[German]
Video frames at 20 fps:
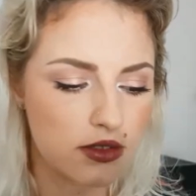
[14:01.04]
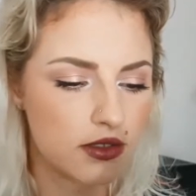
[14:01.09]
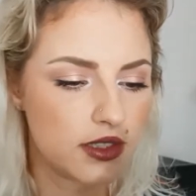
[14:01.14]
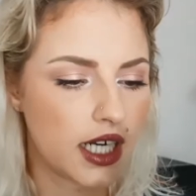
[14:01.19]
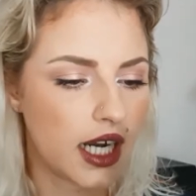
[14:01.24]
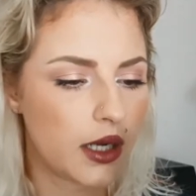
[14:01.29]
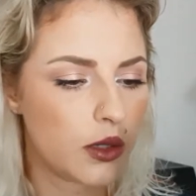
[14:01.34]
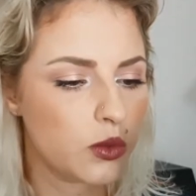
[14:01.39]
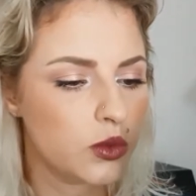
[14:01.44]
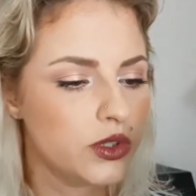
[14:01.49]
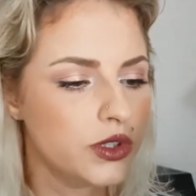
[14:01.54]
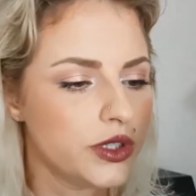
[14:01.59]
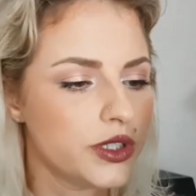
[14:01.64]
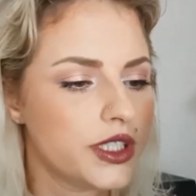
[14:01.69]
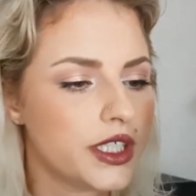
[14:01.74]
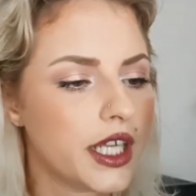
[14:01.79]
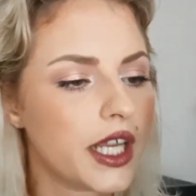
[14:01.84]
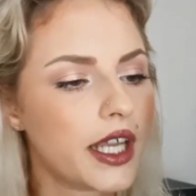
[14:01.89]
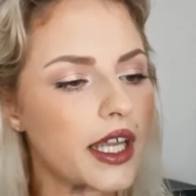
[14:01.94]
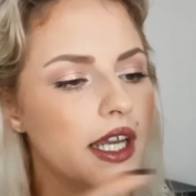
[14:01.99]
Total
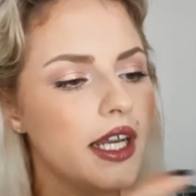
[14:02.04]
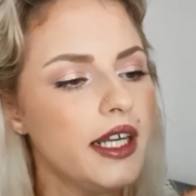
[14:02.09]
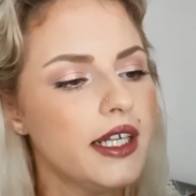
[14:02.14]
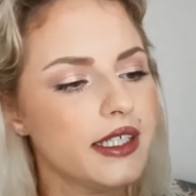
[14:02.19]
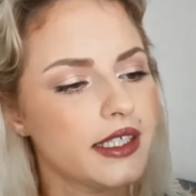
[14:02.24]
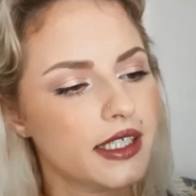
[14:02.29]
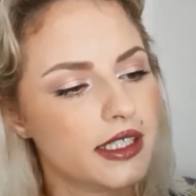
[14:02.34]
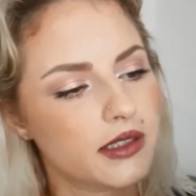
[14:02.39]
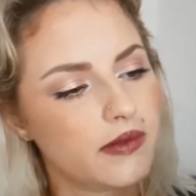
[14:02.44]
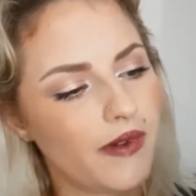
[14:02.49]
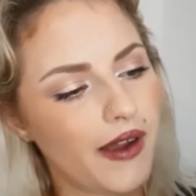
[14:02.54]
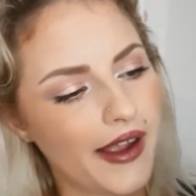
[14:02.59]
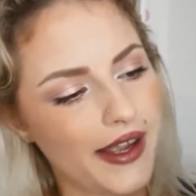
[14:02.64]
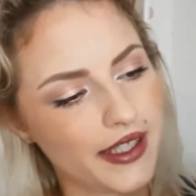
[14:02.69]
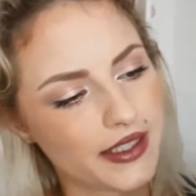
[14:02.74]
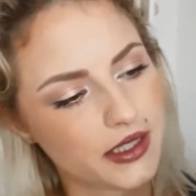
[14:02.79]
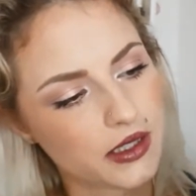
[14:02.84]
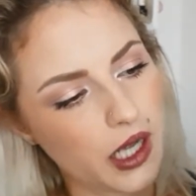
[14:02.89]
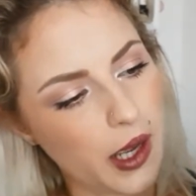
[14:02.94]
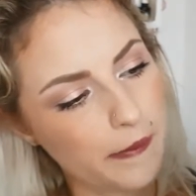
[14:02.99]
unnötig. Das war
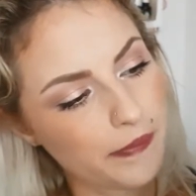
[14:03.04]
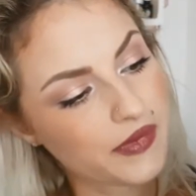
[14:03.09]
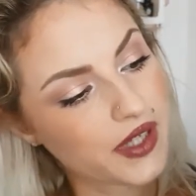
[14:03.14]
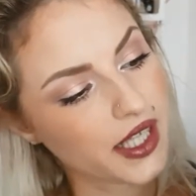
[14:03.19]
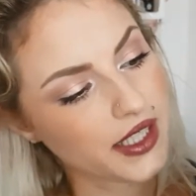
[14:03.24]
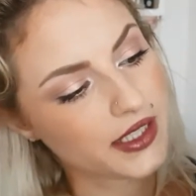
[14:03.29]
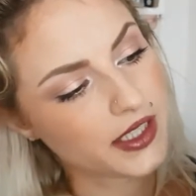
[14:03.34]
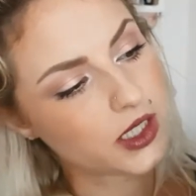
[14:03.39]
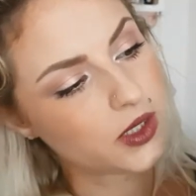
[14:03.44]
jetzt Update